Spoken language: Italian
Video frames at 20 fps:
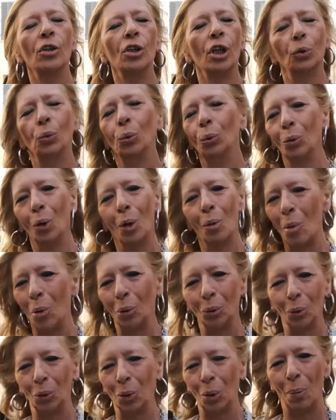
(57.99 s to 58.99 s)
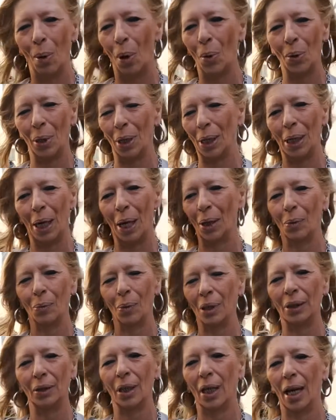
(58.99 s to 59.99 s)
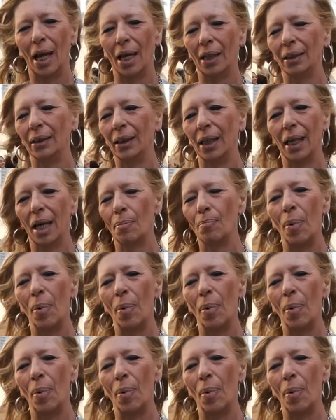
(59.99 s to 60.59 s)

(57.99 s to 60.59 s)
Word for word: C'è tutto il mondo di Paolina in queste lettere.